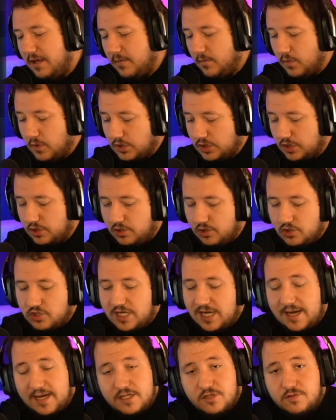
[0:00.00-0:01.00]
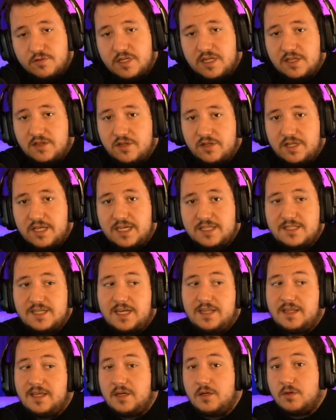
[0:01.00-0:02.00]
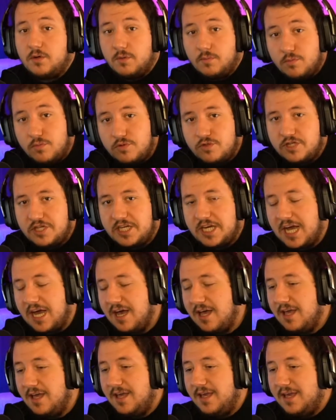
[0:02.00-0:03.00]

vosotros hagáis un directo en Jazz Chatting con música